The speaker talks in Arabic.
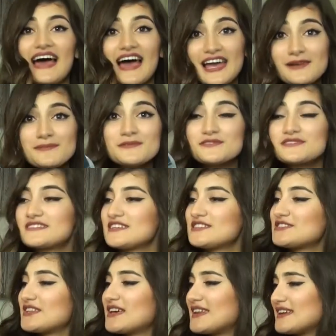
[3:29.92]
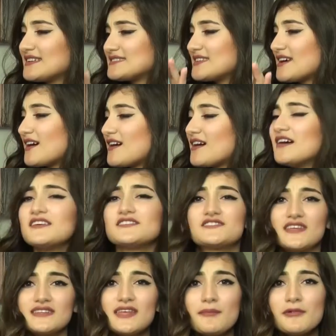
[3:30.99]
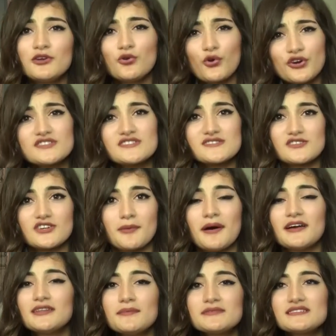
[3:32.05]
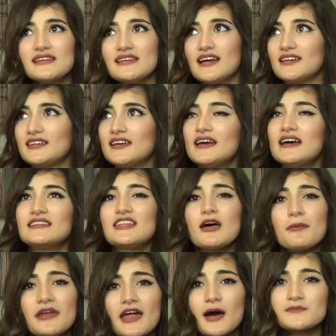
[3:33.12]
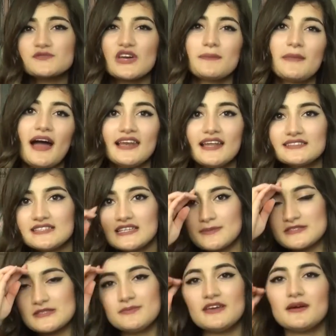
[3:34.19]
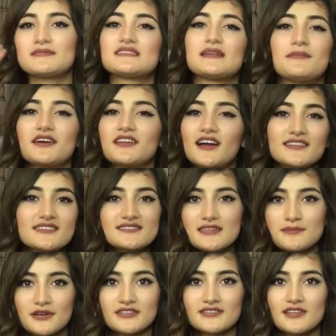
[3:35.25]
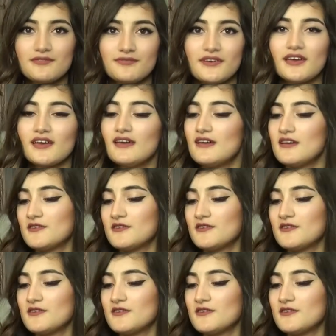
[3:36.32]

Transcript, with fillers: هاي البلوزة اشتريتها اشتريتها من نوردستروم هذا مثل يعني دبل هامز وهالمحلات اللي بتبيع مثلا ماركات كثير مختلفة